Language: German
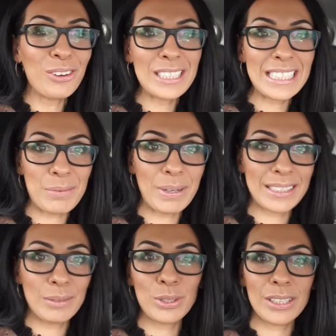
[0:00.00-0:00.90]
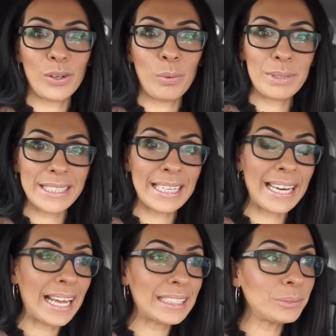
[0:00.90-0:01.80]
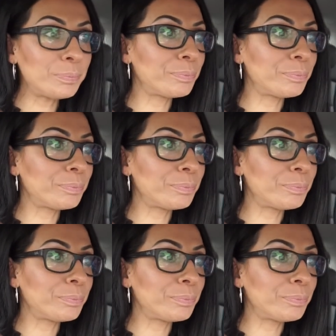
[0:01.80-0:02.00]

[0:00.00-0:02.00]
Und der Max, der muss dann noch ein bisschen lernen.